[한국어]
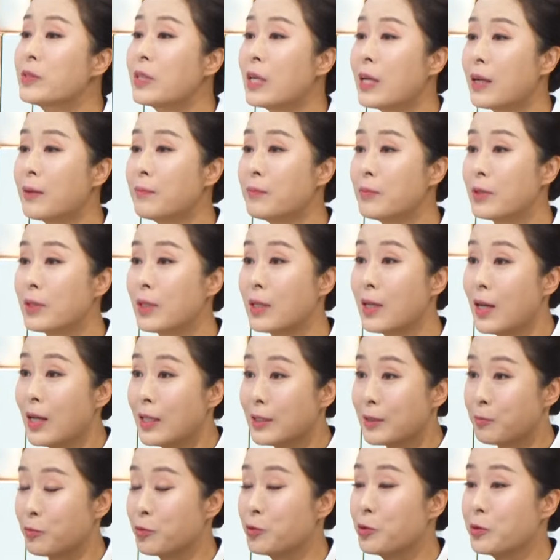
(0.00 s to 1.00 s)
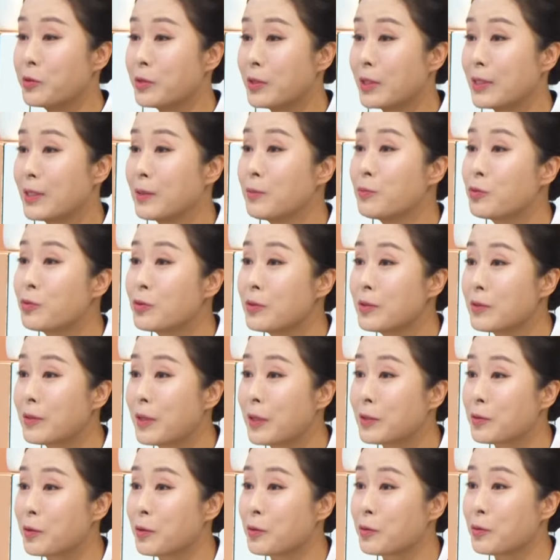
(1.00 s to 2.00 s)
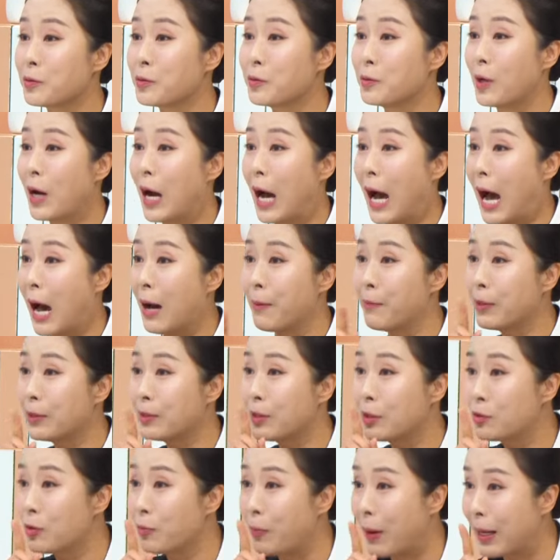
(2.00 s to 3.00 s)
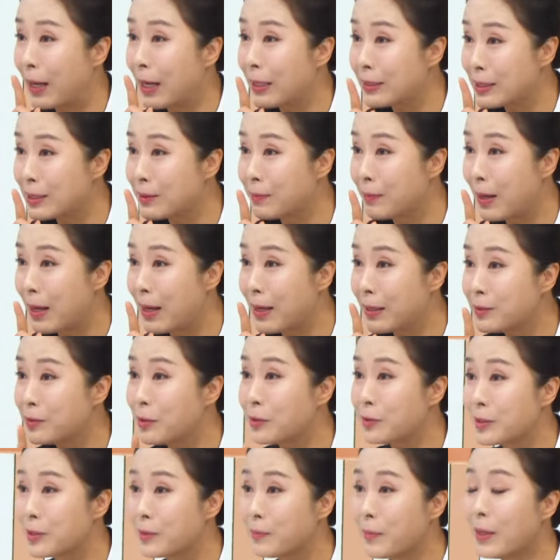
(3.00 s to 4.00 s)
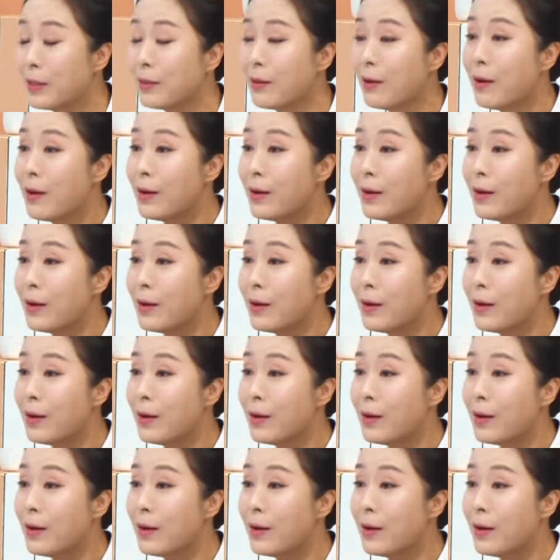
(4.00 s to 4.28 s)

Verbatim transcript: 사람들이 물론 이제 김숙님께서도 아무한테도 말하지 마 했었지만